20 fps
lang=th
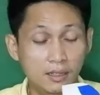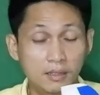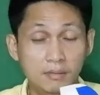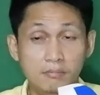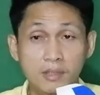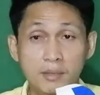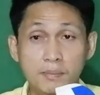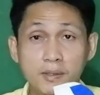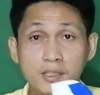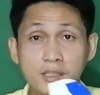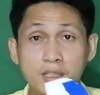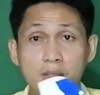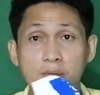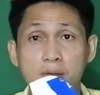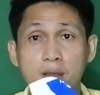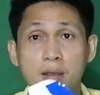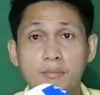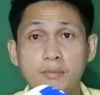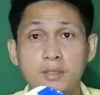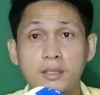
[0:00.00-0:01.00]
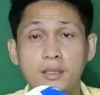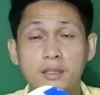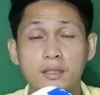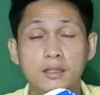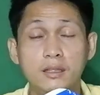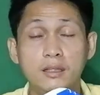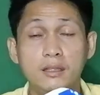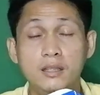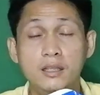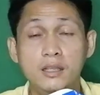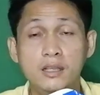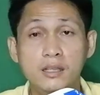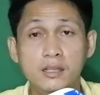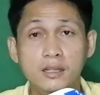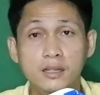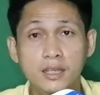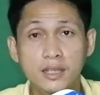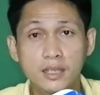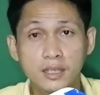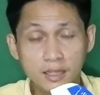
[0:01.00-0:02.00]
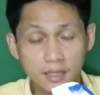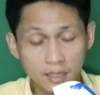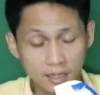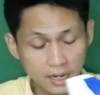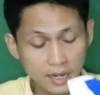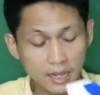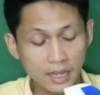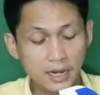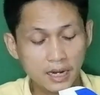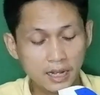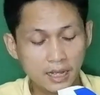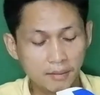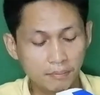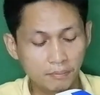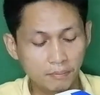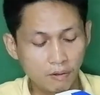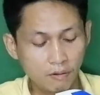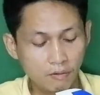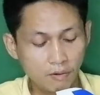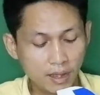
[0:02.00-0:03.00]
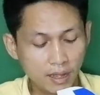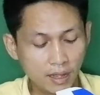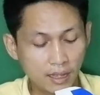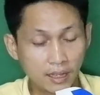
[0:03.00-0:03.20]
มีประสิทธิภาพที่ที่ ดีดีนะครับ เพราะว่า